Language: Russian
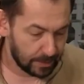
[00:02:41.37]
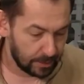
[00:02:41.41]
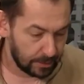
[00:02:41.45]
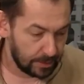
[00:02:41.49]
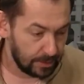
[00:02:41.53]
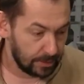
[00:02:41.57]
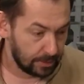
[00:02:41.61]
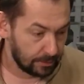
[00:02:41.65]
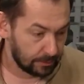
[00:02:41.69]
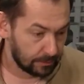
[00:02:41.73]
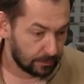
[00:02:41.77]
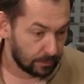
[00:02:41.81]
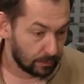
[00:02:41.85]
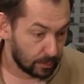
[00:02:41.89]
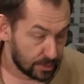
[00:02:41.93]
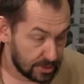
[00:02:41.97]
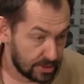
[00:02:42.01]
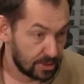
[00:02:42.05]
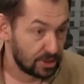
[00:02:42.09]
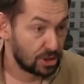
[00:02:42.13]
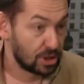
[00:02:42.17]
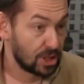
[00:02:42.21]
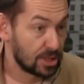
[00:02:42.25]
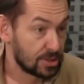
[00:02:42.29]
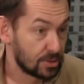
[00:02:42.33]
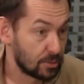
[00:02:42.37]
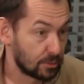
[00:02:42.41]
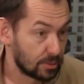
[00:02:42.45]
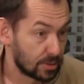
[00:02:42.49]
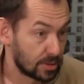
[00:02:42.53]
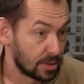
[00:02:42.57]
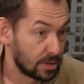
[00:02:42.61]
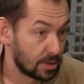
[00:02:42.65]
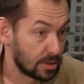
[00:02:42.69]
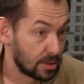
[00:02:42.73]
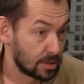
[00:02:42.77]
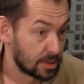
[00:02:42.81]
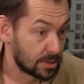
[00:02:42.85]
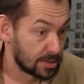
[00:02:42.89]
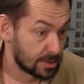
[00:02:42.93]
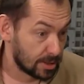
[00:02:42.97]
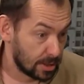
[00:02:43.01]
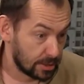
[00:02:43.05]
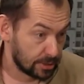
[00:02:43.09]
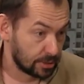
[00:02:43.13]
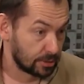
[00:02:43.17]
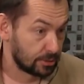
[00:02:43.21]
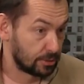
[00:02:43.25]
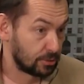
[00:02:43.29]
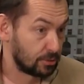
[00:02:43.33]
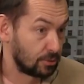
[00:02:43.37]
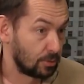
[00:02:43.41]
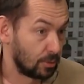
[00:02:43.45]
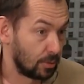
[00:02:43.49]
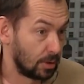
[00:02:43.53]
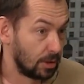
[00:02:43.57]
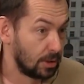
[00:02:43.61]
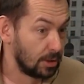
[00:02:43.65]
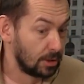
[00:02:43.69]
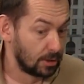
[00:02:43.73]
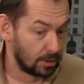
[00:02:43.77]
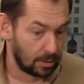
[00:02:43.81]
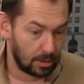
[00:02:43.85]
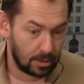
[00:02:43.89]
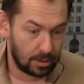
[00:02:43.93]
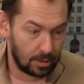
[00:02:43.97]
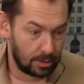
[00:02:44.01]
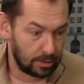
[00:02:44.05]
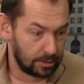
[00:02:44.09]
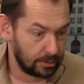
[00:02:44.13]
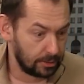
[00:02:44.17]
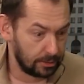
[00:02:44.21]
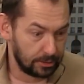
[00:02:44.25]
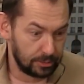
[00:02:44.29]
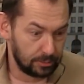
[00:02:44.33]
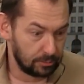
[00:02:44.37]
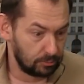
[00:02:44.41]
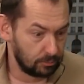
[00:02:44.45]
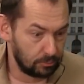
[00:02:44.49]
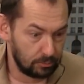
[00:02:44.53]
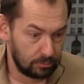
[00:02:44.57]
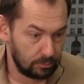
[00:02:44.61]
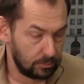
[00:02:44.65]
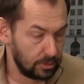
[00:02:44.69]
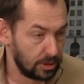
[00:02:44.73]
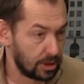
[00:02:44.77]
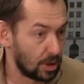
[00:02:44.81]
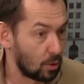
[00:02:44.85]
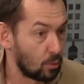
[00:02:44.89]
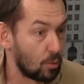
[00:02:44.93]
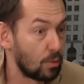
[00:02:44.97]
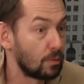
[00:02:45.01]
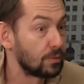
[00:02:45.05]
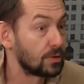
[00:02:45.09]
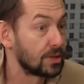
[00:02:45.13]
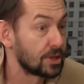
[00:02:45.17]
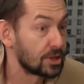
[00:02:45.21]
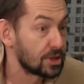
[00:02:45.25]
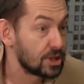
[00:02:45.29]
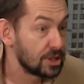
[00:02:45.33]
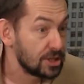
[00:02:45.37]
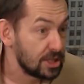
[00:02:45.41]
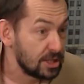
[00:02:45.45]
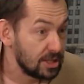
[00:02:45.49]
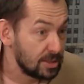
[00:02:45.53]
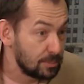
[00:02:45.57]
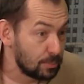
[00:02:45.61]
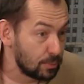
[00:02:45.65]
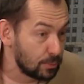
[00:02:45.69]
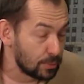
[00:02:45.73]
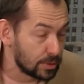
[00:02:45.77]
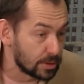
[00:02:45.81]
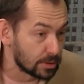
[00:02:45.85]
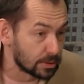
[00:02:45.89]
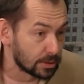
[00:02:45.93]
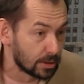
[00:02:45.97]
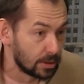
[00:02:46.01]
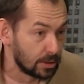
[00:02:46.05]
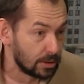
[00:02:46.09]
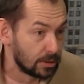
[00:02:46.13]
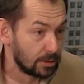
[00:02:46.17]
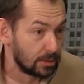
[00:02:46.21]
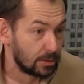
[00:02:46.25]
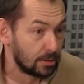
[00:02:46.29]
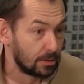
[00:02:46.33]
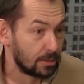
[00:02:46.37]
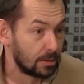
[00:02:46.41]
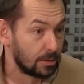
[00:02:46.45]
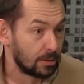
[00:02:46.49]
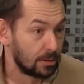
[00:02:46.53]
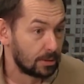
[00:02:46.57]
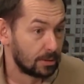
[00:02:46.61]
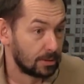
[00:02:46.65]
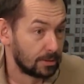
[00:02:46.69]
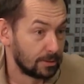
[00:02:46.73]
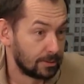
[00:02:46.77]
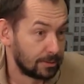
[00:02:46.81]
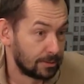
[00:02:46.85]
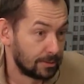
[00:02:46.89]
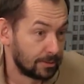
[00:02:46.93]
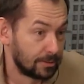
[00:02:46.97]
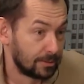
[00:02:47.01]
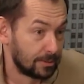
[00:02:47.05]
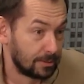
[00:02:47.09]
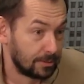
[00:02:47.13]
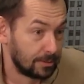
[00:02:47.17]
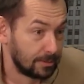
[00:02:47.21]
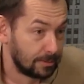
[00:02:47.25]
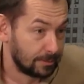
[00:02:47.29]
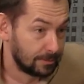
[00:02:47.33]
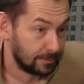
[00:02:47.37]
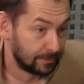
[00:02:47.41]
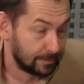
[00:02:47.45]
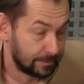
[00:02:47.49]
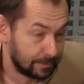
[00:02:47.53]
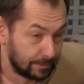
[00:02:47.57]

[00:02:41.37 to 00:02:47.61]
И ну, вот сейчас он э, скажет, что э, никакого вторжения не будет. Не так, он сказал, он уже сказал.